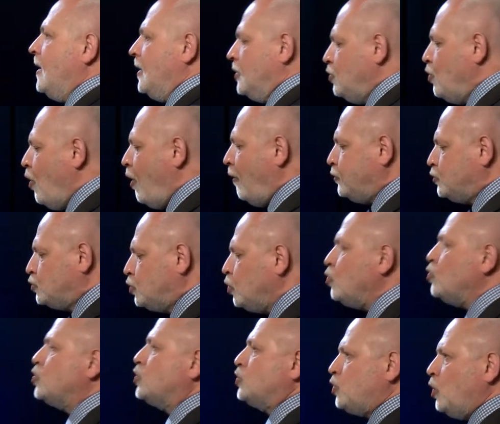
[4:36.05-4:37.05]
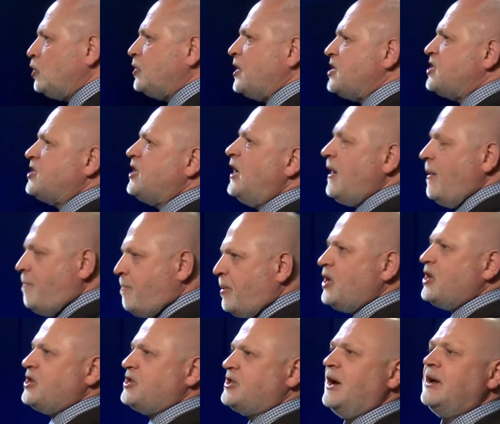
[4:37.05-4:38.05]
но вдруг что-то стало
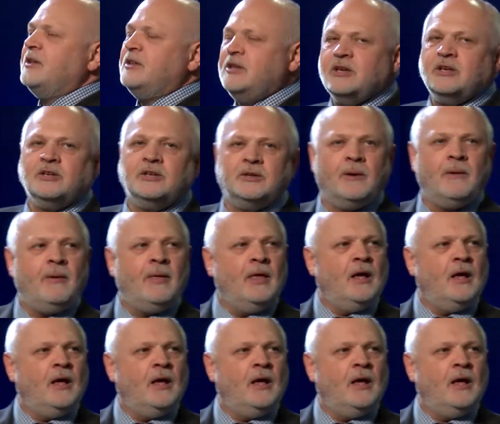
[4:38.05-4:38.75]
происходить.